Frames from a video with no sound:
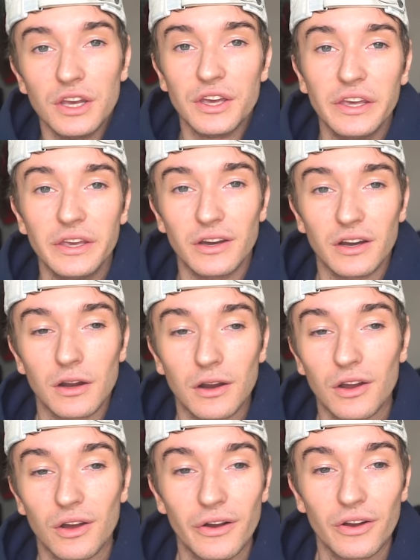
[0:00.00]
Et
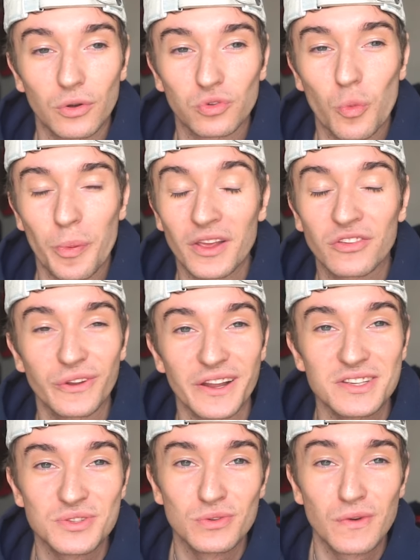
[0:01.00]
euh, quand on part seul à
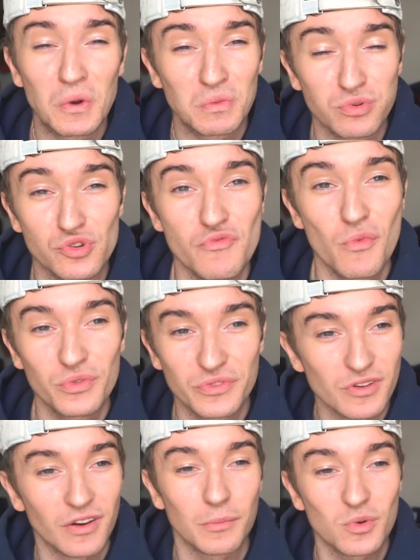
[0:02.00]
19 ans au bout du monde,
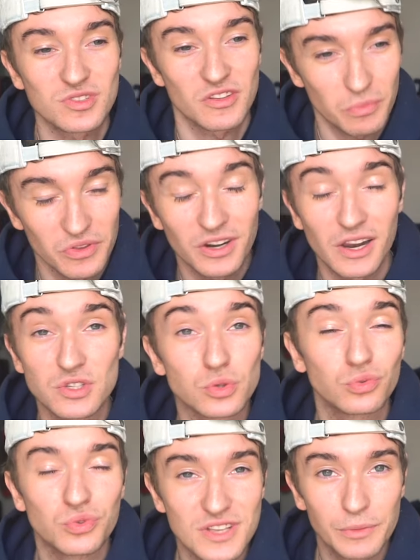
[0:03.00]
vraiment ça se met une claque,
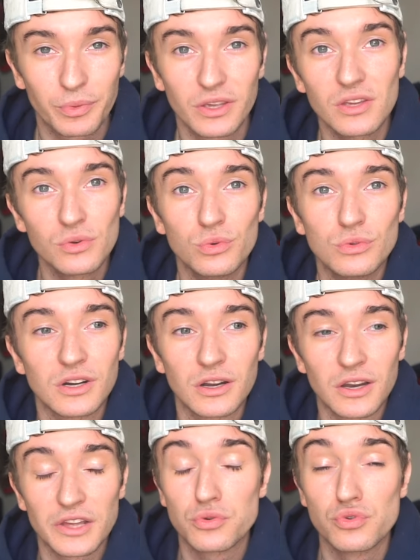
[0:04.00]
surtout dans un pays où euh,
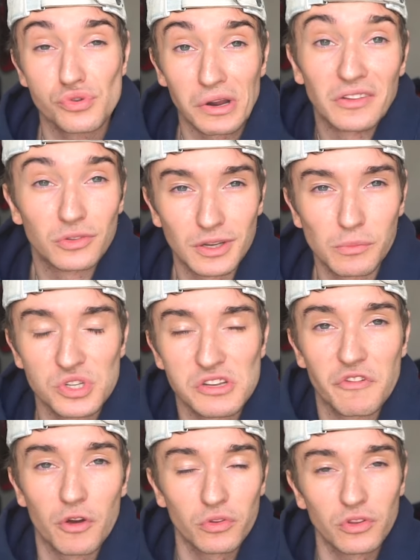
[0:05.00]
la culture est totalement
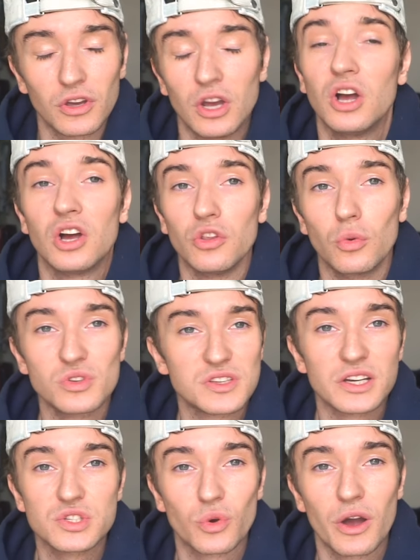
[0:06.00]
différente. Donc ça
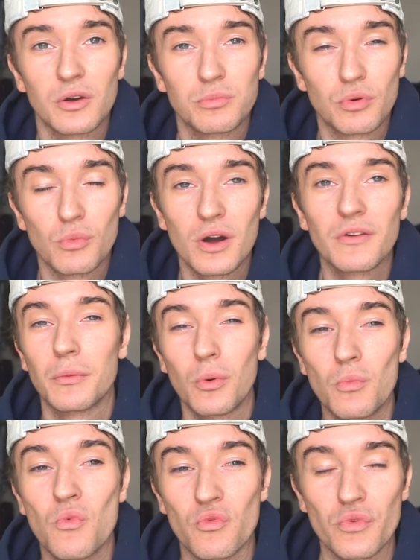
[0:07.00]
restera pour moi
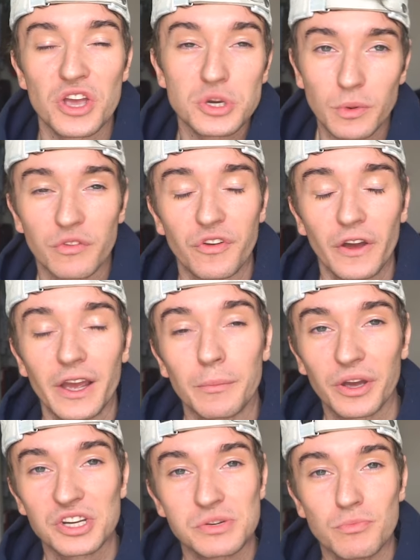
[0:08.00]
vraiment mon voyage préféré.
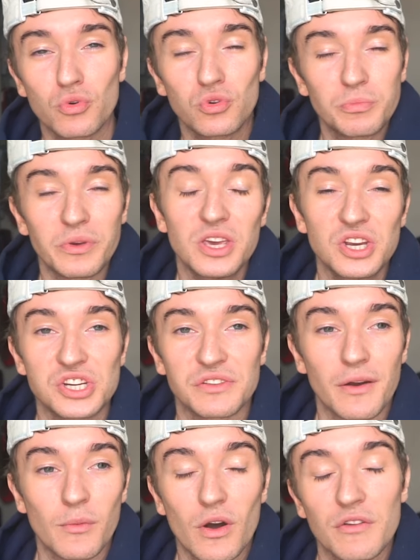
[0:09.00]
Après j'ai beaucoup de pays que j'ai
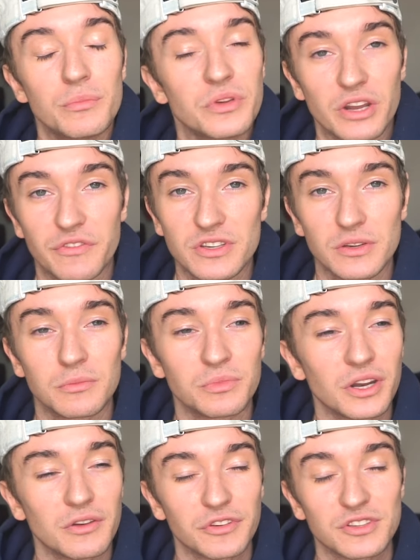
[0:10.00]
vraiment bien,
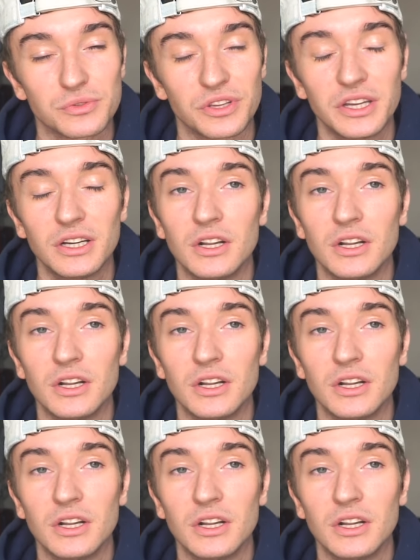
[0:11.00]
bien affectionné.